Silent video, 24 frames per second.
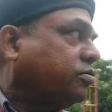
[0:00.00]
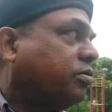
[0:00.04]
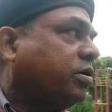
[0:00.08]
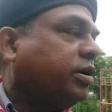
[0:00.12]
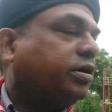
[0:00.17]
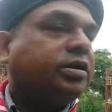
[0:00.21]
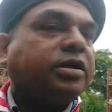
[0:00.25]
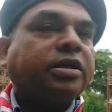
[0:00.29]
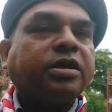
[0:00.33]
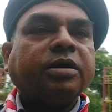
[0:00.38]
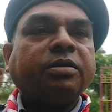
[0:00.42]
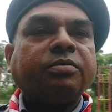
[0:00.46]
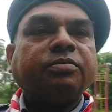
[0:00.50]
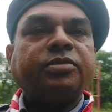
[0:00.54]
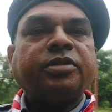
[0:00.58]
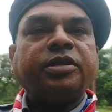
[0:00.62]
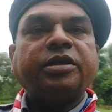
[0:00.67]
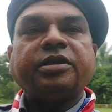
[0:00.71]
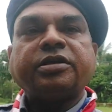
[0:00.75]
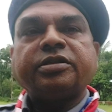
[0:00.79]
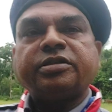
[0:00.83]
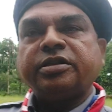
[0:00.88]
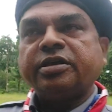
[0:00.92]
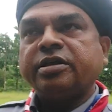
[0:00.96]
तो आइए हम
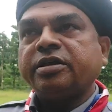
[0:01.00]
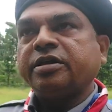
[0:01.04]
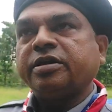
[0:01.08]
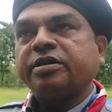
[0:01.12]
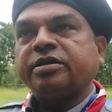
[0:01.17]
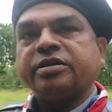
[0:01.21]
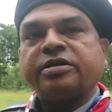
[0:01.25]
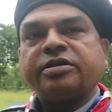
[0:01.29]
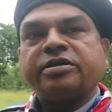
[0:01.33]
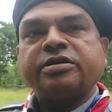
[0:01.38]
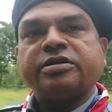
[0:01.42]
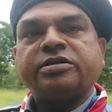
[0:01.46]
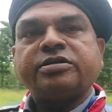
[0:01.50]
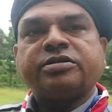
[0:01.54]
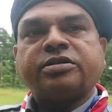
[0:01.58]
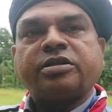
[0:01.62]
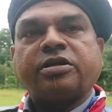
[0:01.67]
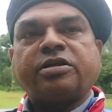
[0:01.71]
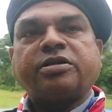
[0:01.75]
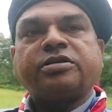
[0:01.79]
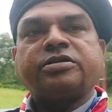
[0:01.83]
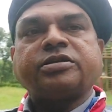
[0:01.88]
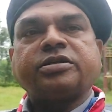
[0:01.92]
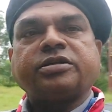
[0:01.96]
देखते हैं कि किस
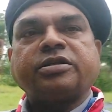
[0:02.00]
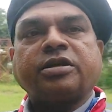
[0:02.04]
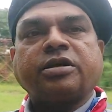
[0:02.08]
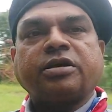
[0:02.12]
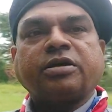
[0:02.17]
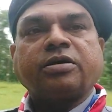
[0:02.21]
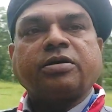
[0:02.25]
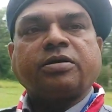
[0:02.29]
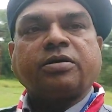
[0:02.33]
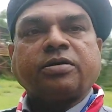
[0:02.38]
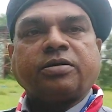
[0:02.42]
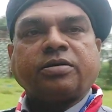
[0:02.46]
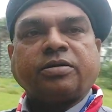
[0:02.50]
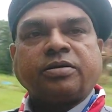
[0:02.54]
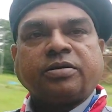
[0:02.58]
तरह से यहाँ